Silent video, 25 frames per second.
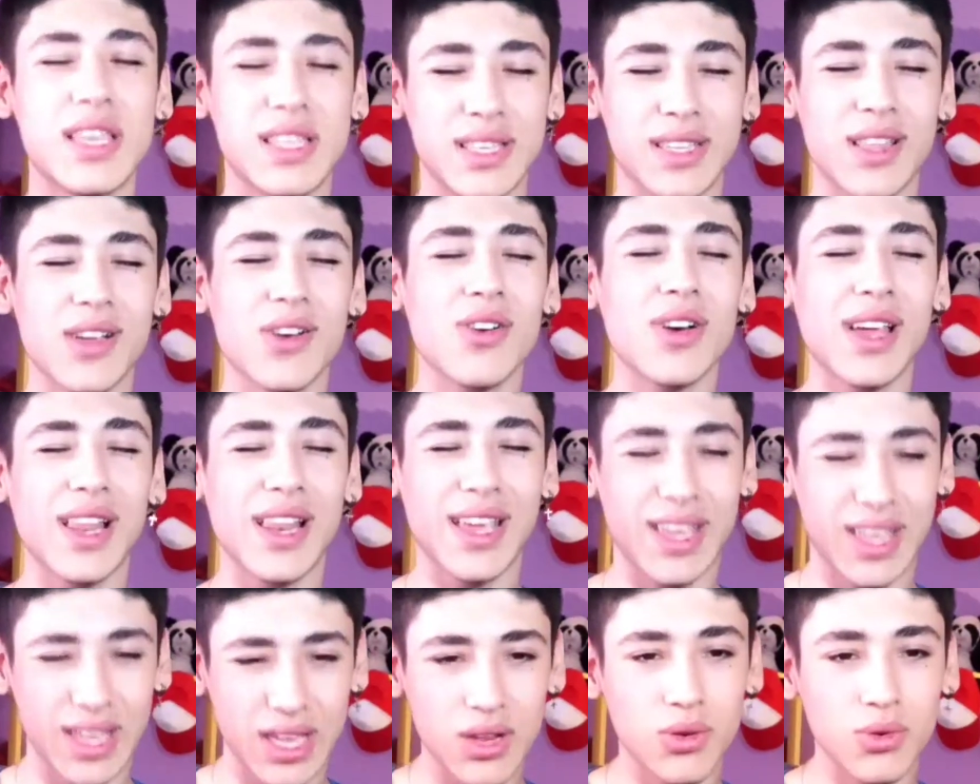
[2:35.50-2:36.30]
Y si tengo que
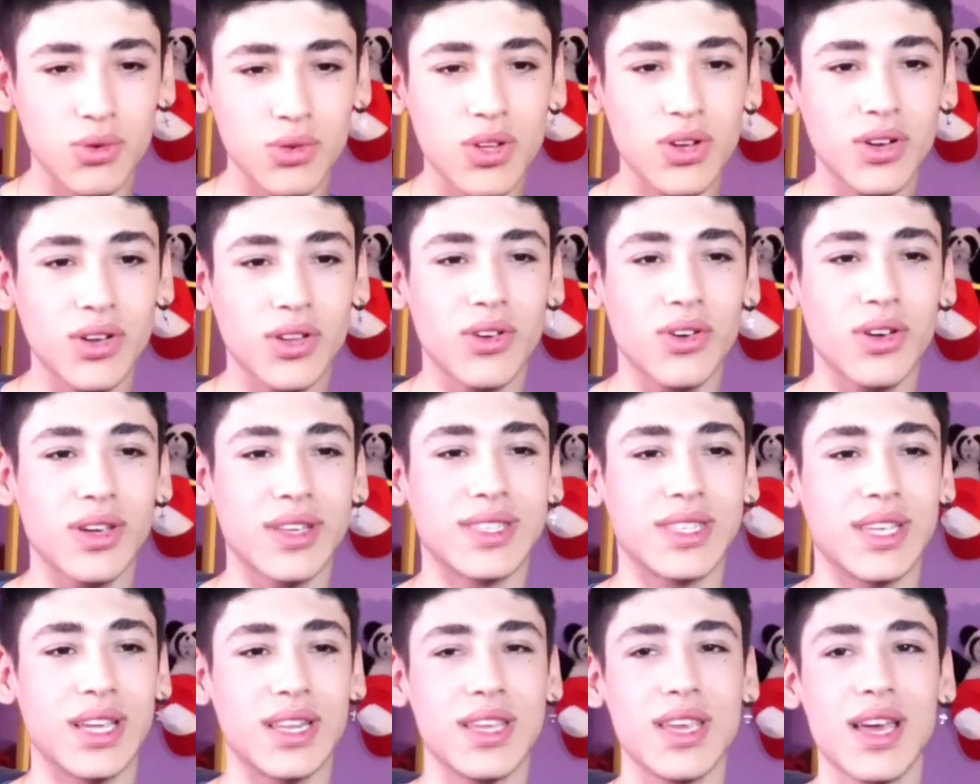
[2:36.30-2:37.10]
elegir uno, creo que
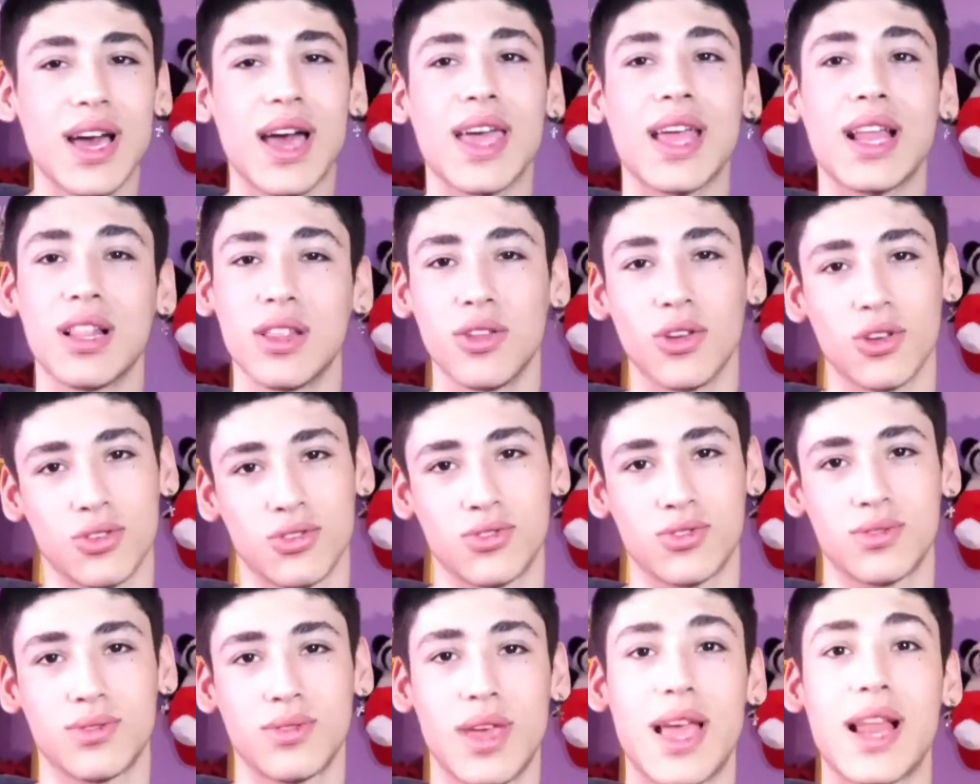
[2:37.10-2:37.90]
sería el
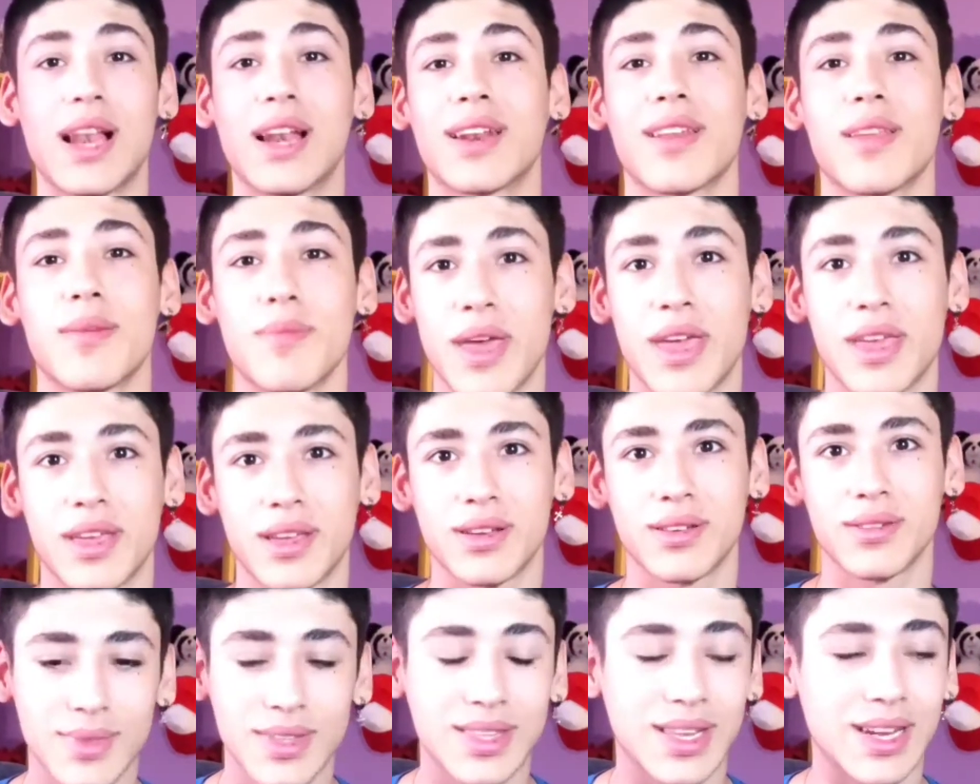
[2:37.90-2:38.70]
2, el remake,
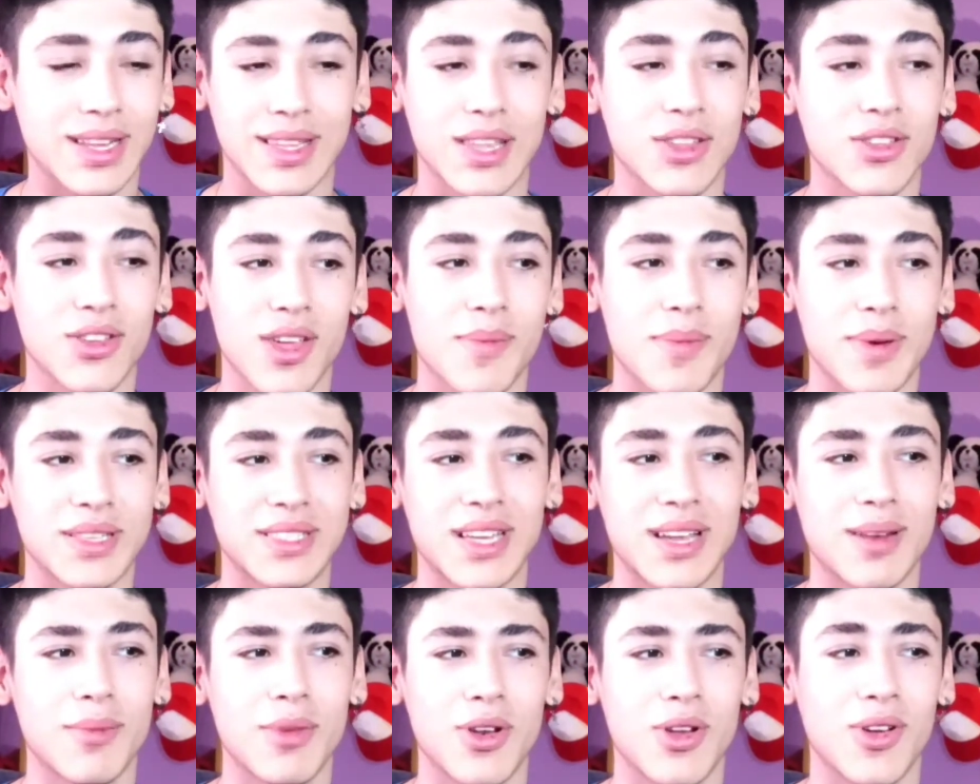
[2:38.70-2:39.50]
tratando de
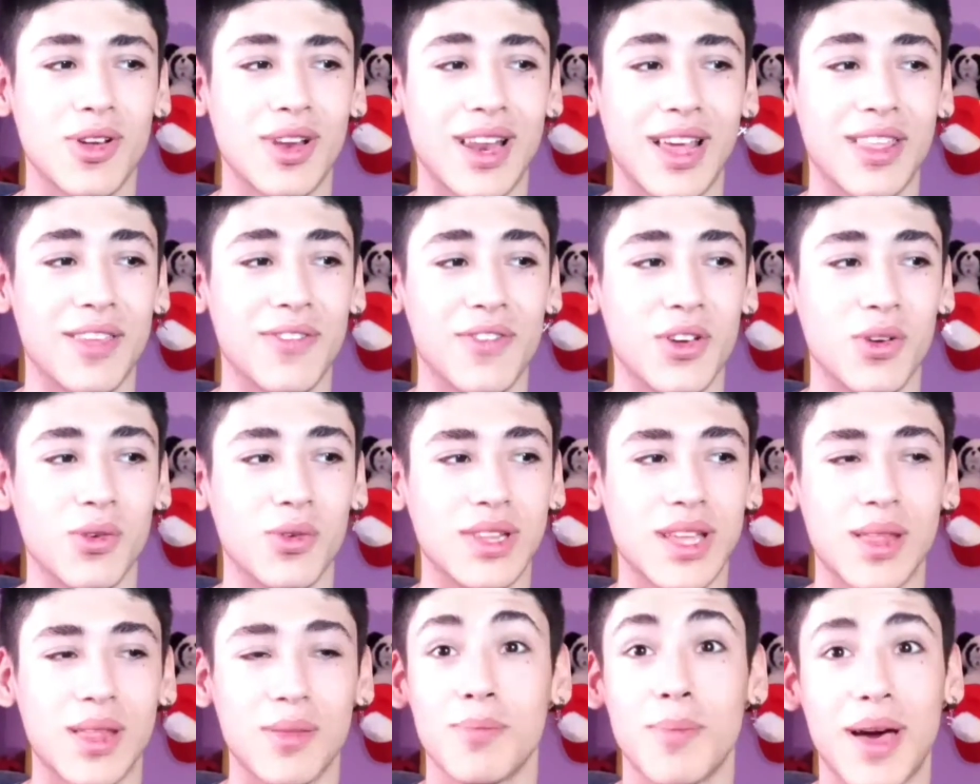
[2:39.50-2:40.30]
pasármelo en la
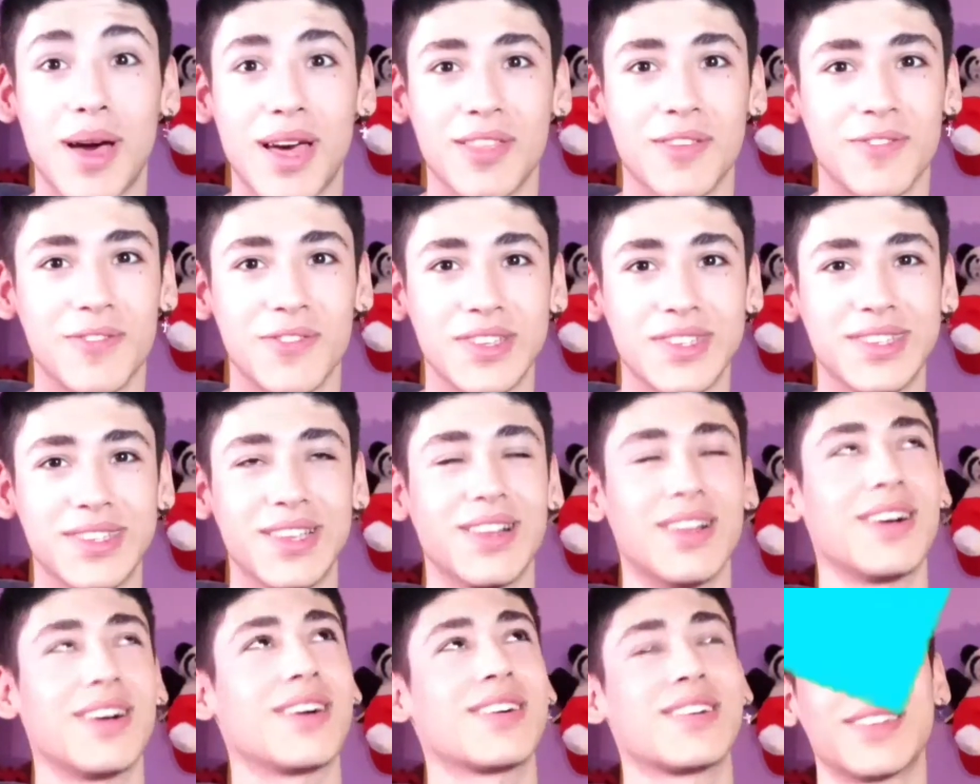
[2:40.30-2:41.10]
dificultad más difícil. Ah.